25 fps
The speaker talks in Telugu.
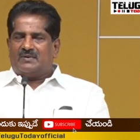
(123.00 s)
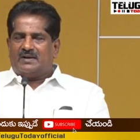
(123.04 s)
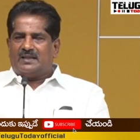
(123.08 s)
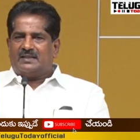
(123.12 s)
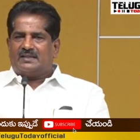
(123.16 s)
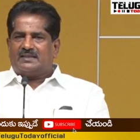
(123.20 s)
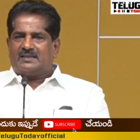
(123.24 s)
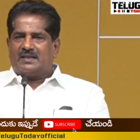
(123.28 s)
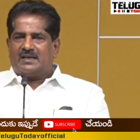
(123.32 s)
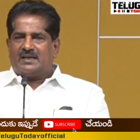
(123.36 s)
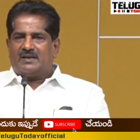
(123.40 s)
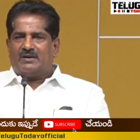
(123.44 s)
ఇప్పుడు
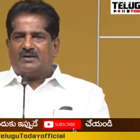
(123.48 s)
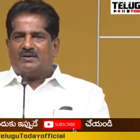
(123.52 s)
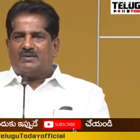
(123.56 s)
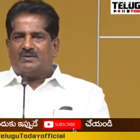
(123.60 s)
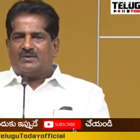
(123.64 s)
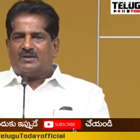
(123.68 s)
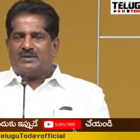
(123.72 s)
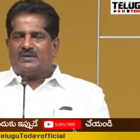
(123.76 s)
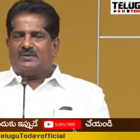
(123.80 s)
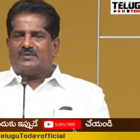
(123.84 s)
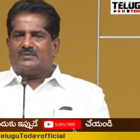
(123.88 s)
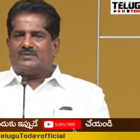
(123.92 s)
అధికారంలో
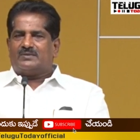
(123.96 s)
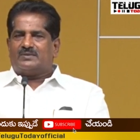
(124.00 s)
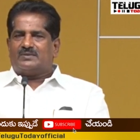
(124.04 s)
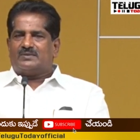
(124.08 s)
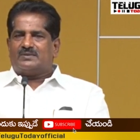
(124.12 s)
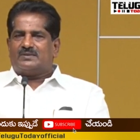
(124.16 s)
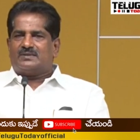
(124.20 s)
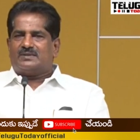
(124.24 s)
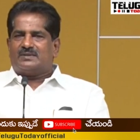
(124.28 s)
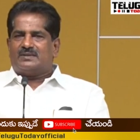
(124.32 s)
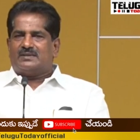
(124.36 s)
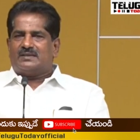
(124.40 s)
ఉన్నావు
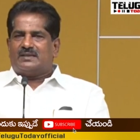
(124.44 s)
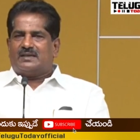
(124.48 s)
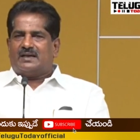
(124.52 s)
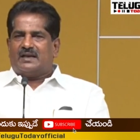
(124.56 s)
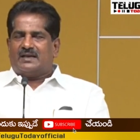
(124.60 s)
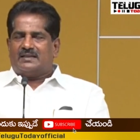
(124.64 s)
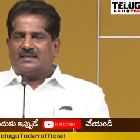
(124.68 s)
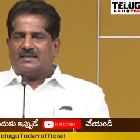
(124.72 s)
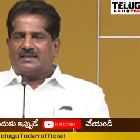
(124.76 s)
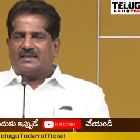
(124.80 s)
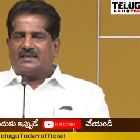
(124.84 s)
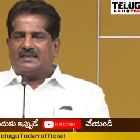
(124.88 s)

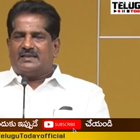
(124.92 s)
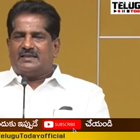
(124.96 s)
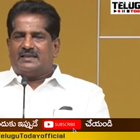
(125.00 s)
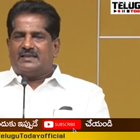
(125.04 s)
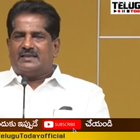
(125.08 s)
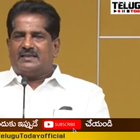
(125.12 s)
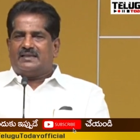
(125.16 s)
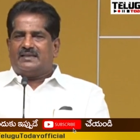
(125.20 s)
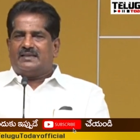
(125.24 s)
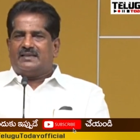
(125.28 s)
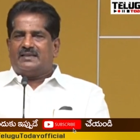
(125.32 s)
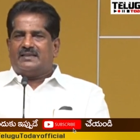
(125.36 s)
అంతేగాని